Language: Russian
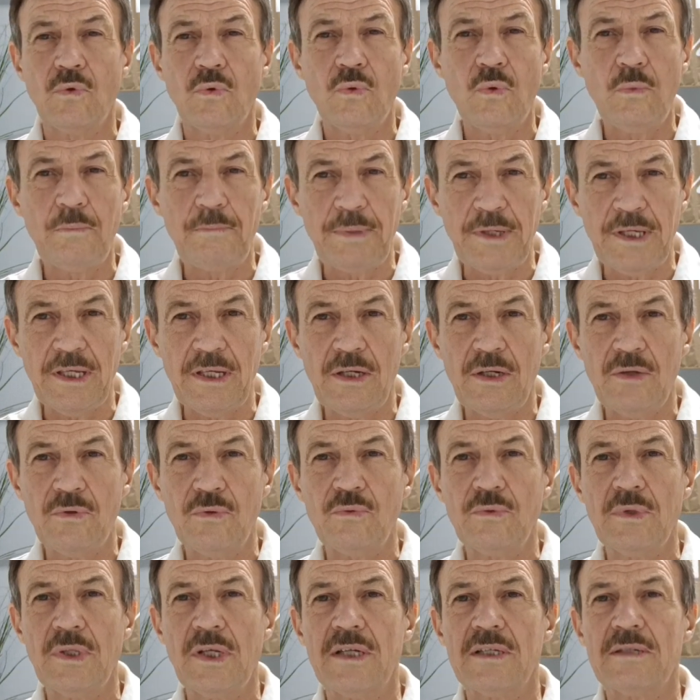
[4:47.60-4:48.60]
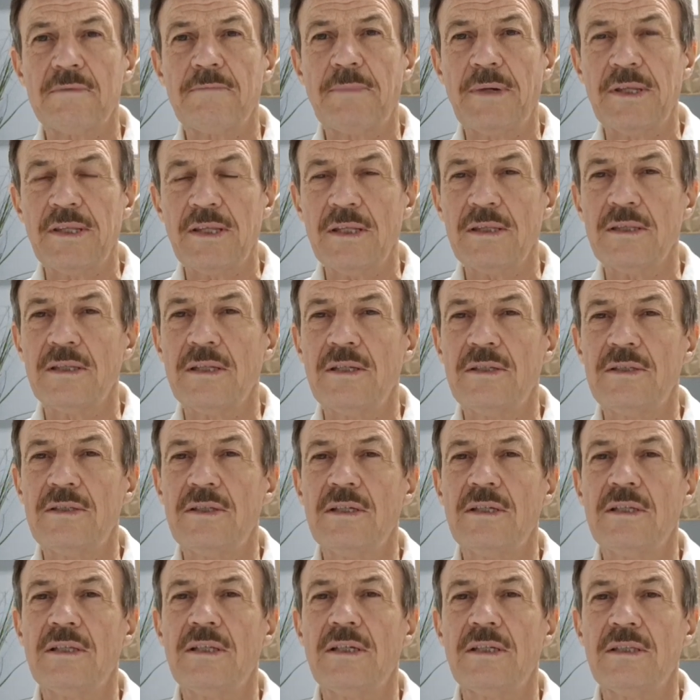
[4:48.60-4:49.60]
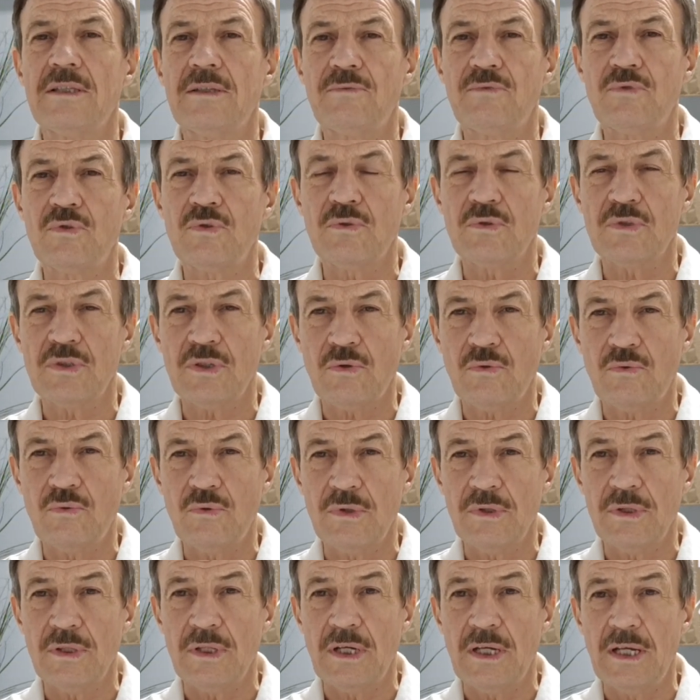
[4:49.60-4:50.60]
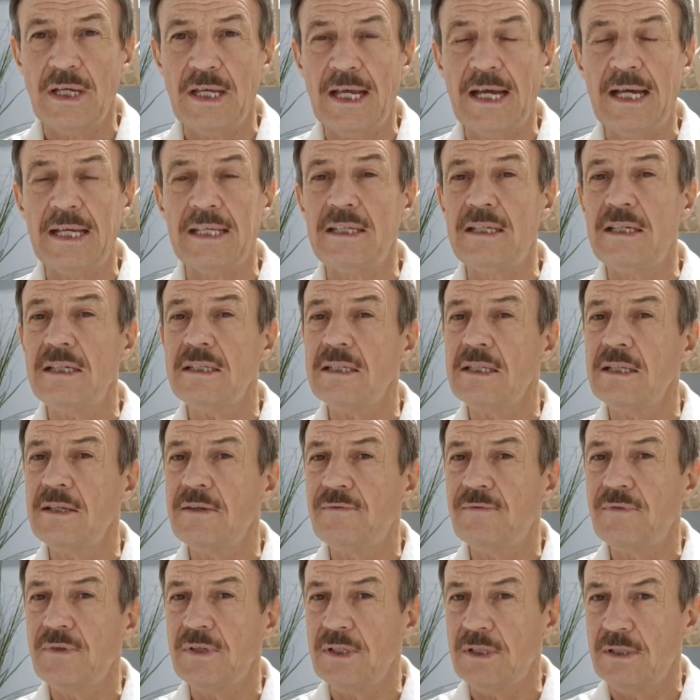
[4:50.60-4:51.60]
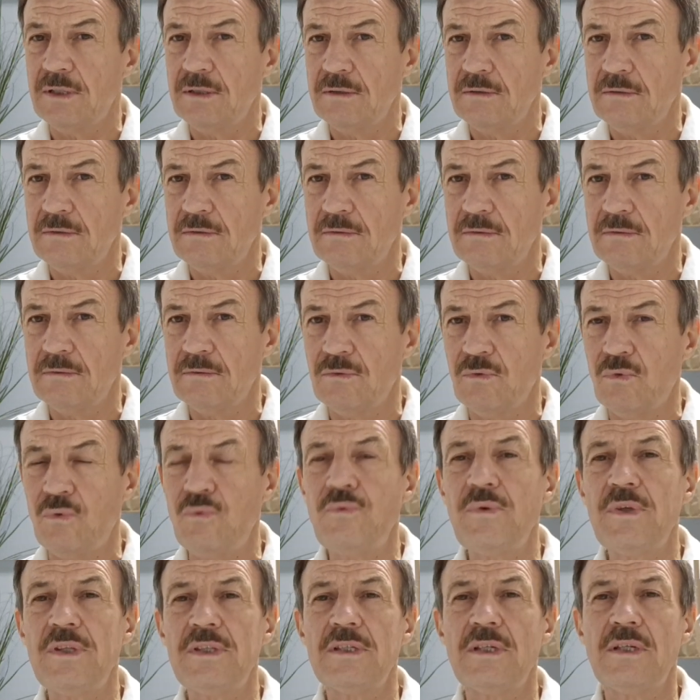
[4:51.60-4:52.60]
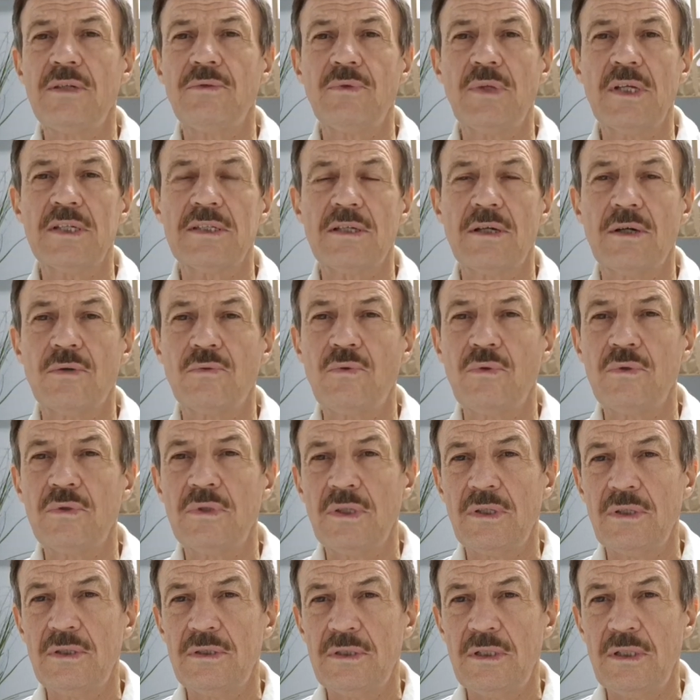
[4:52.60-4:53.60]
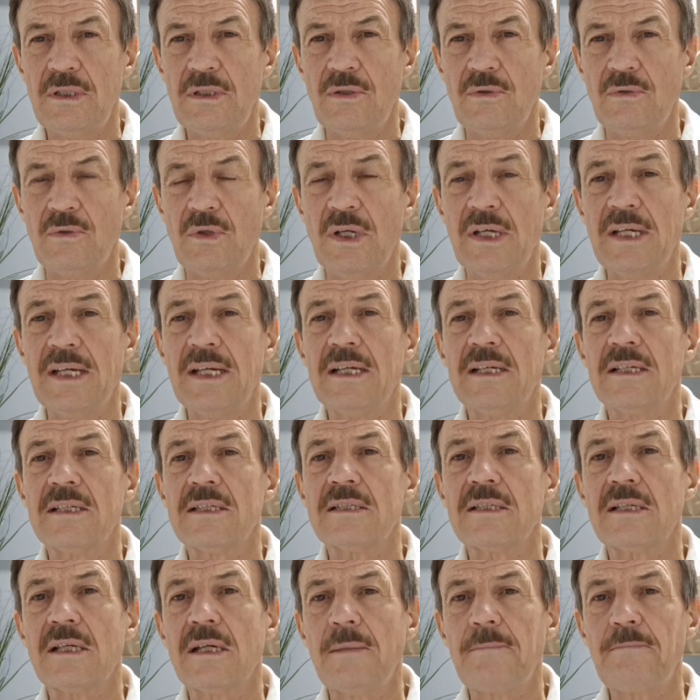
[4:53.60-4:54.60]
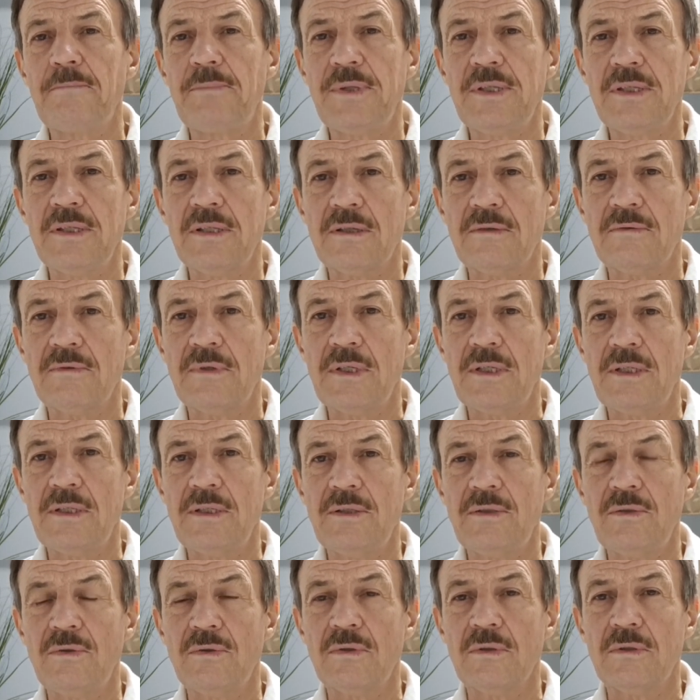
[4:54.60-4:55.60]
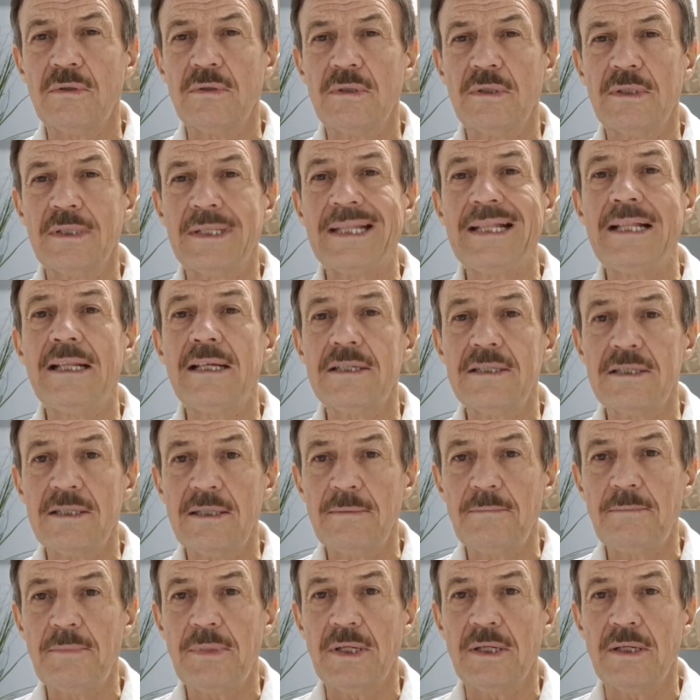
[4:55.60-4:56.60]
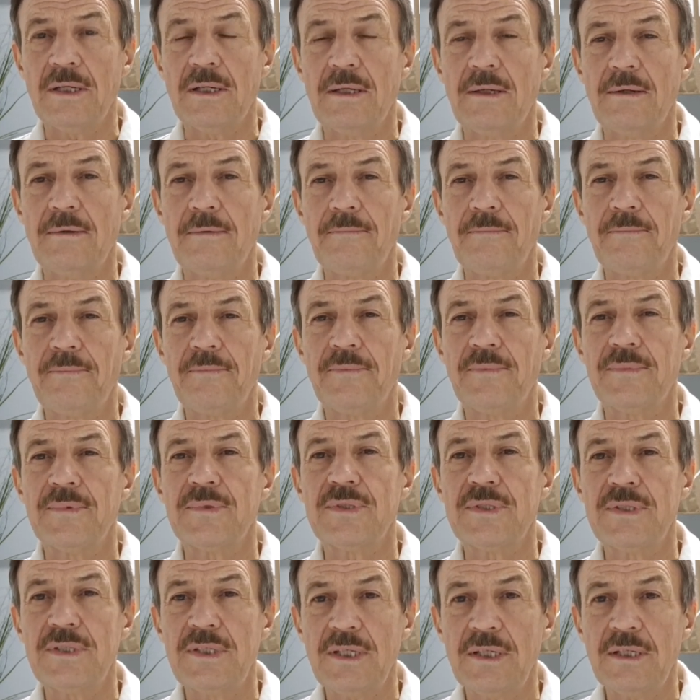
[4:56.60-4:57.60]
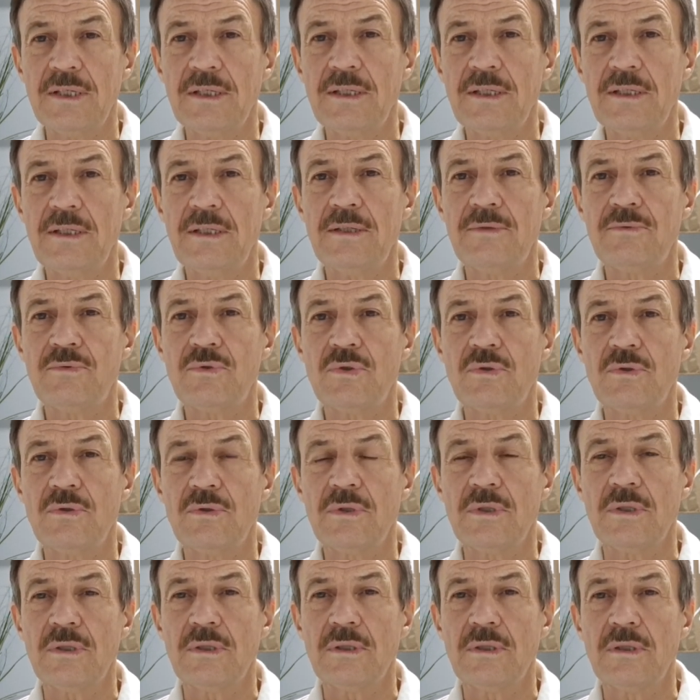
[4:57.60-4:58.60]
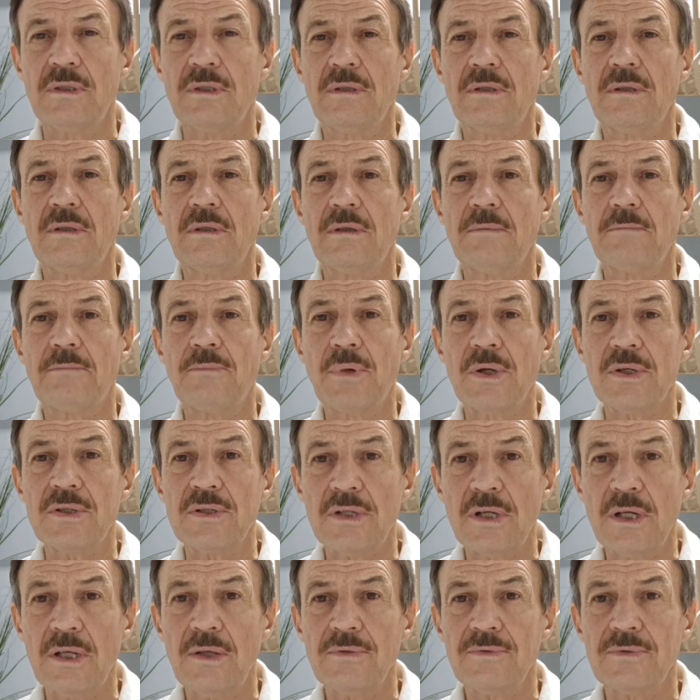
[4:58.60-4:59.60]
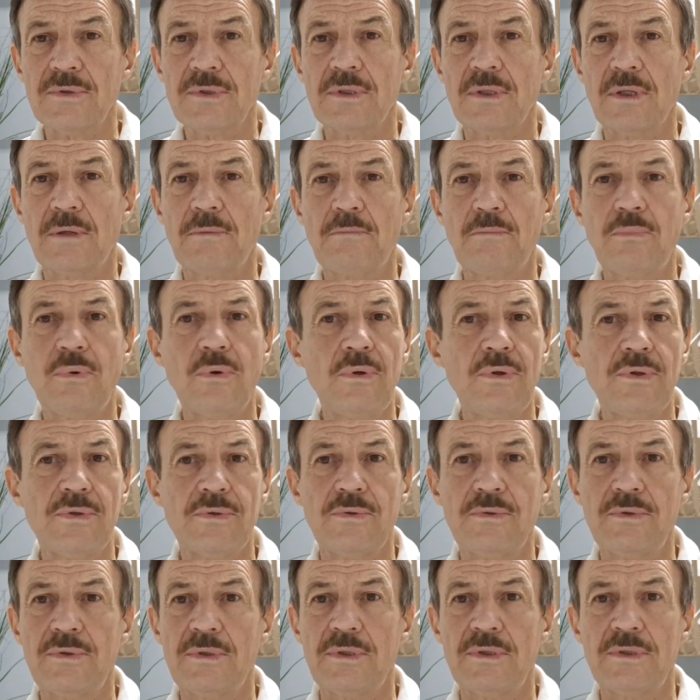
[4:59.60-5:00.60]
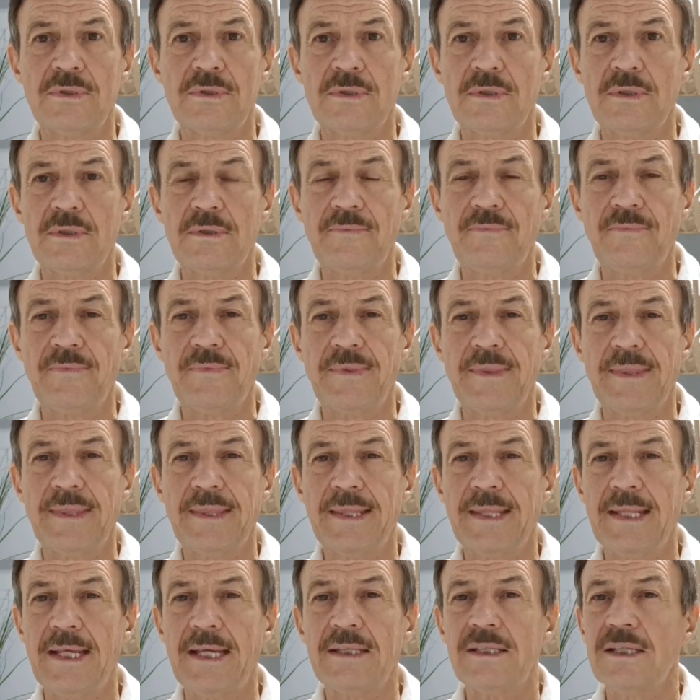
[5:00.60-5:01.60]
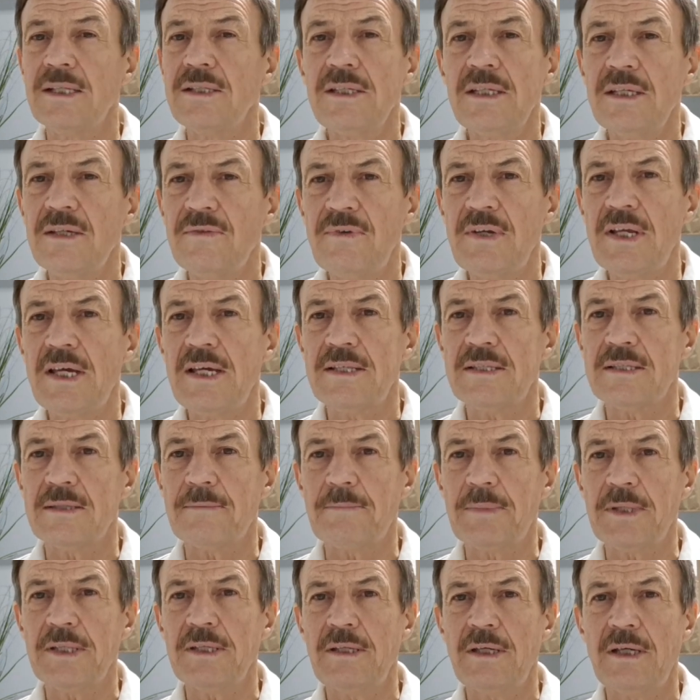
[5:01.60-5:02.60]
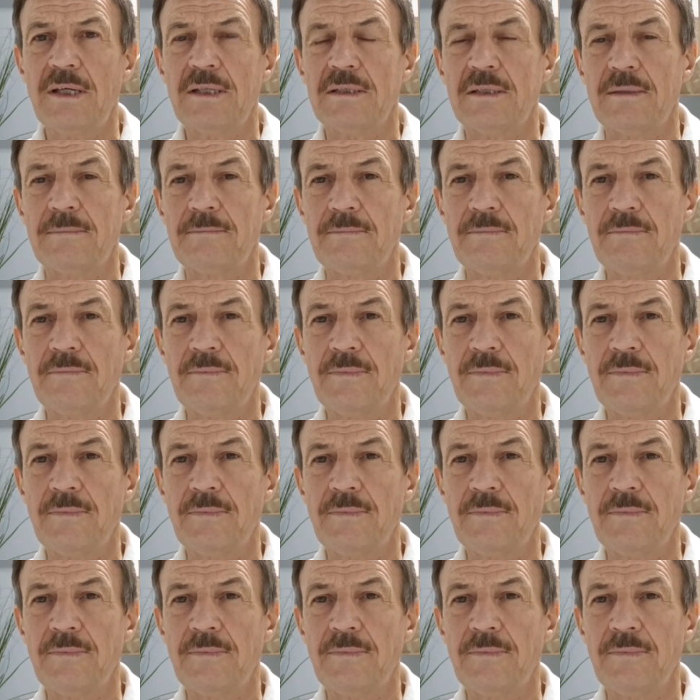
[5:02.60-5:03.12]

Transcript: купили у нас, понятное дело, это все законно, если вы увидели нас какую-то идею, скопировали ее для себя, сделали все это. Пожалуйста, пользуйтесь. Это не является плагиатом.